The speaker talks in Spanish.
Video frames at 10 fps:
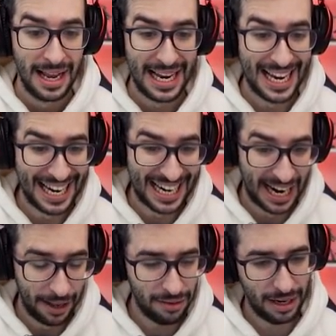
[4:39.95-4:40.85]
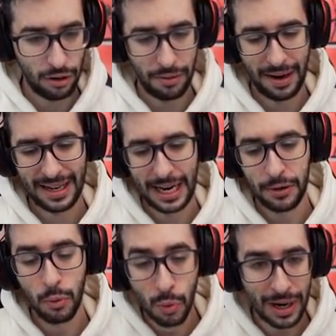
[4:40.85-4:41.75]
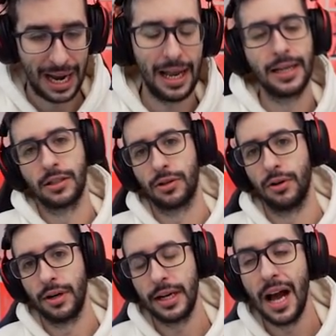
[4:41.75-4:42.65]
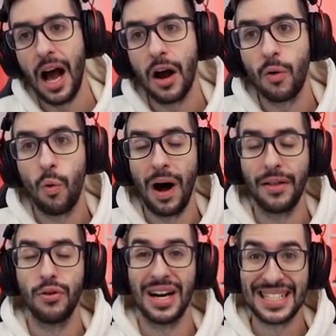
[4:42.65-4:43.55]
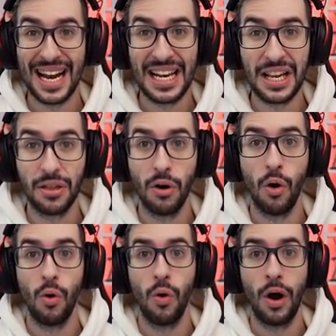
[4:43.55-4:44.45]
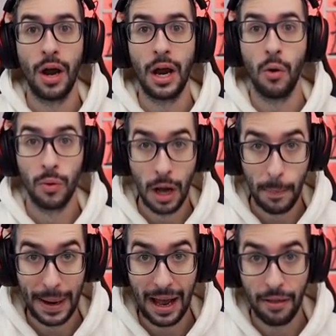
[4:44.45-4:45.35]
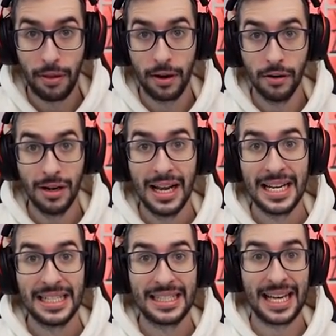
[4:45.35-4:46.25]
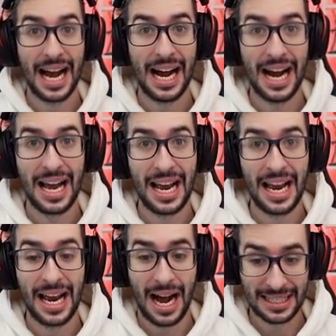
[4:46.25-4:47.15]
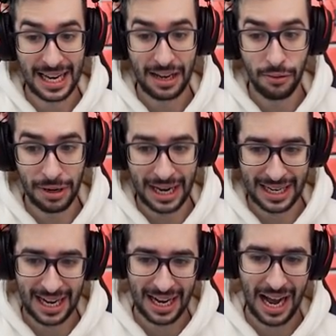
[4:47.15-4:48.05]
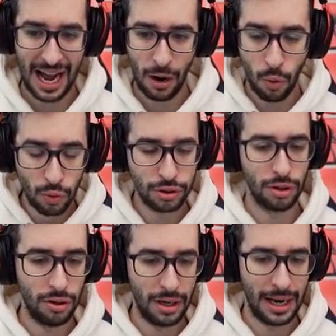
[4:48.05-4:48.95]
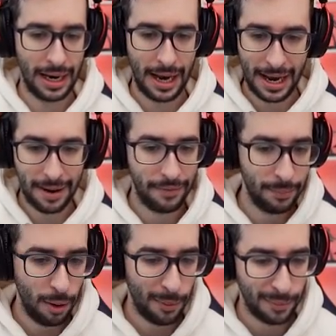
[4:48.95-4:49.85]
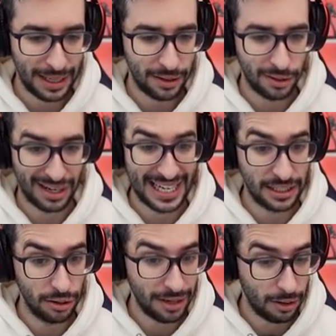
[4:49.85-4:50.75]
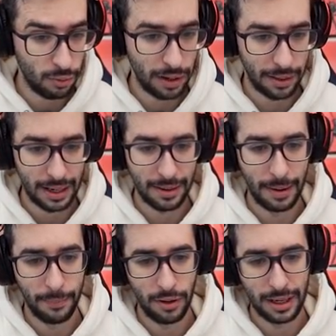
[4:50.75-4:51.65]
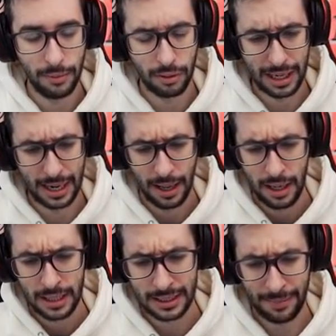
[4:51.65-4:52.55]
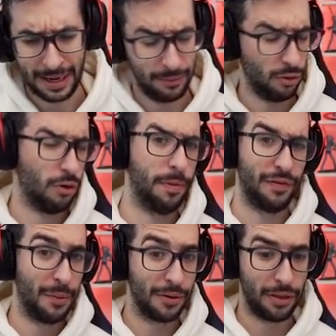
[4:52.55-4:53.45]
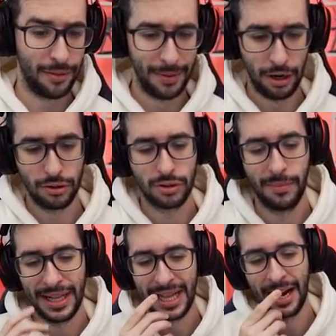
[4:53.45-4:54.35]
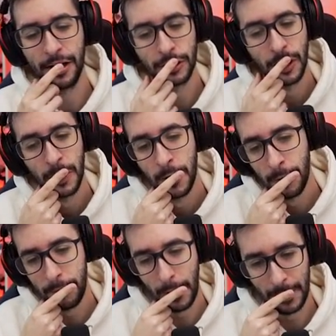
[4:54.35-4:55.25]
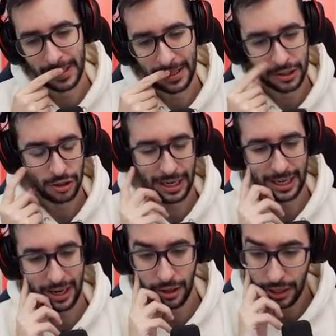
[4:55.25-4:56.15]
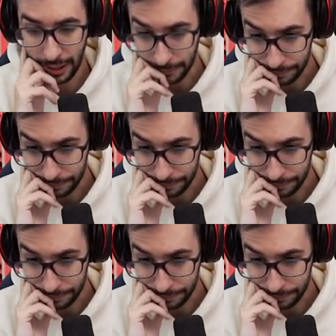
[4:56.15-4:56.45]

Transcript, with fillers: Y creo recordar que nunca en la historia, cuando ha salido eh, una operación, se eh, ha, salido una caja justo eh, en el mismo momento. Que yo recuerde, que me puedo equivocar. Si me equivoco, por favor, decídmelo en los comentarios. Por lo tanto, ¿eso qué quiere decir?